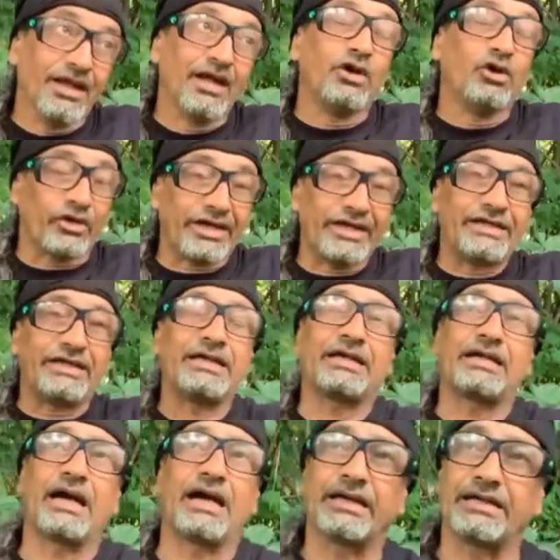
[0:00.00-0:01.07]
Lo que
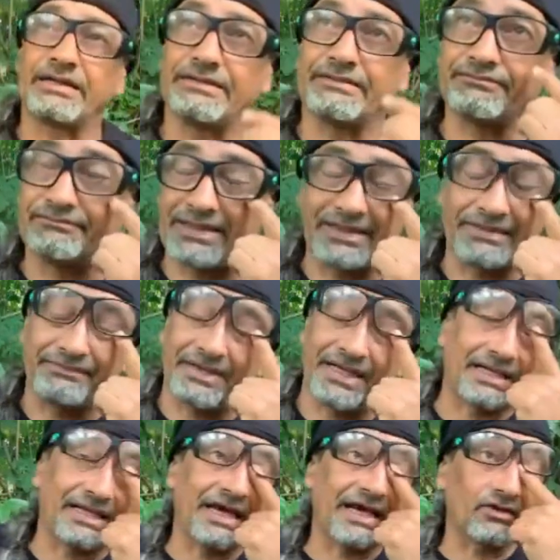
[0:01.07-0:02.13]
indica, bien,
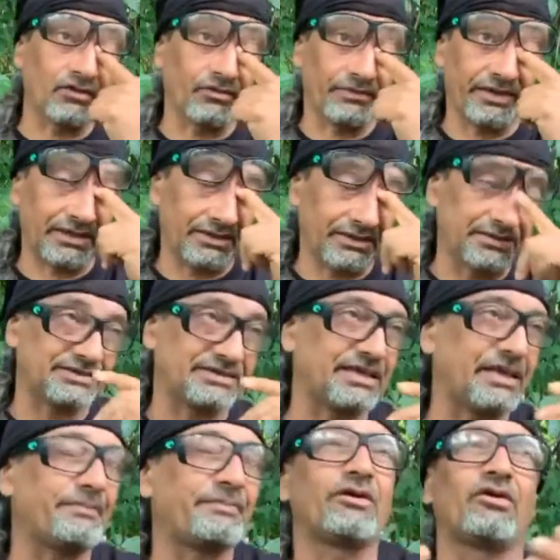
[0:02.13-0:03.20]
claro, ¿ve?
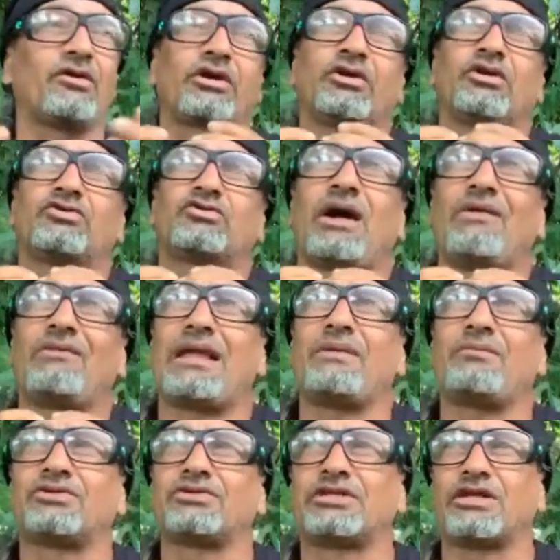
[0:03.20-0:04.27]
siempre lo que nosotros
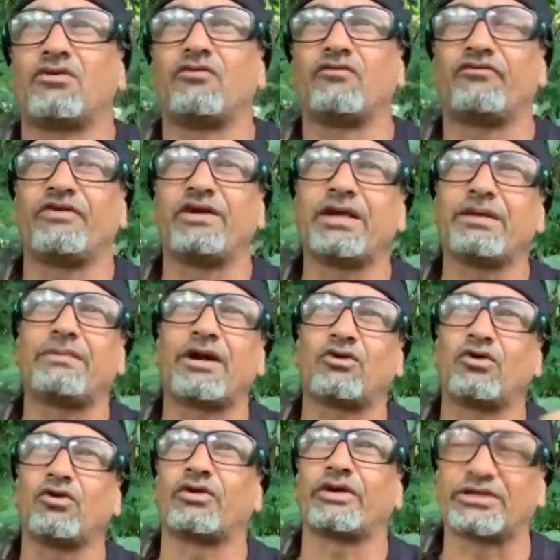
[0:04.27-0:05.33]
hablamos se confirma
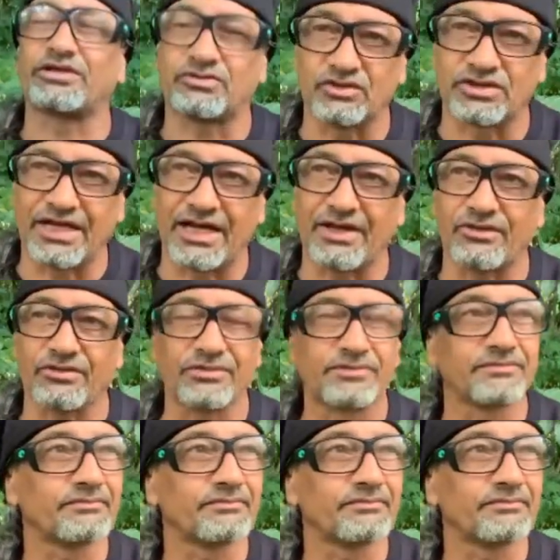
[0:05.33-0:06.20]
con los resultados.